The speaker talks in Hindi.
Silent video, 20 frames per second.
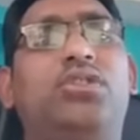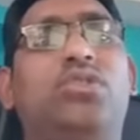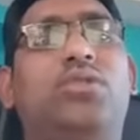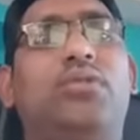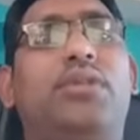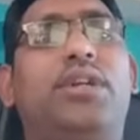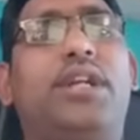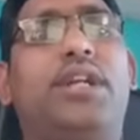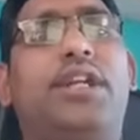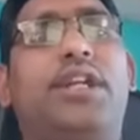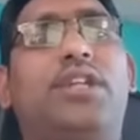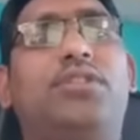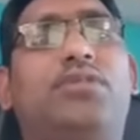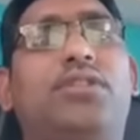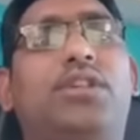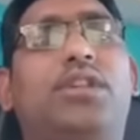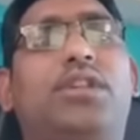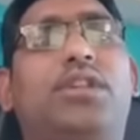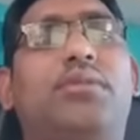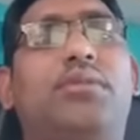तो राइट
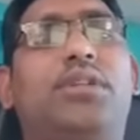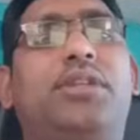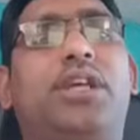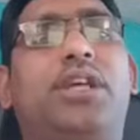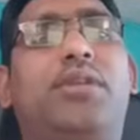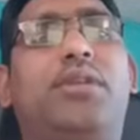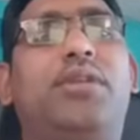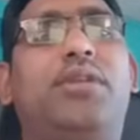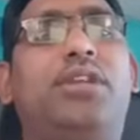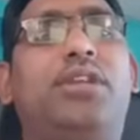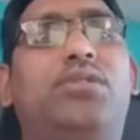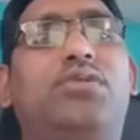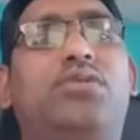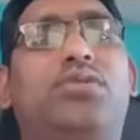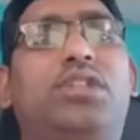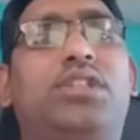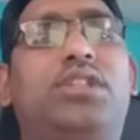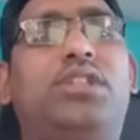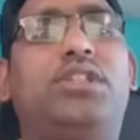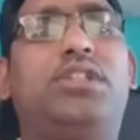आंसर करके बताएं निम्नलिखित
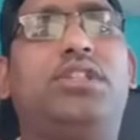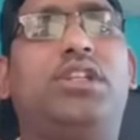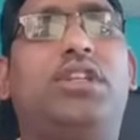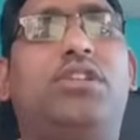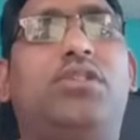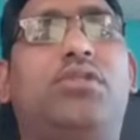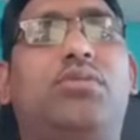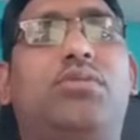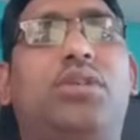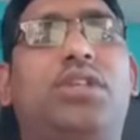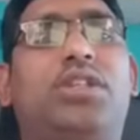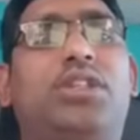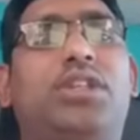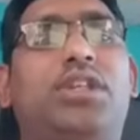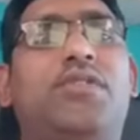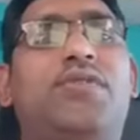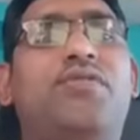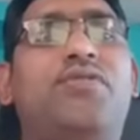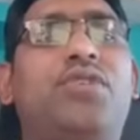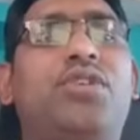ऊर्जा संसाधनों में से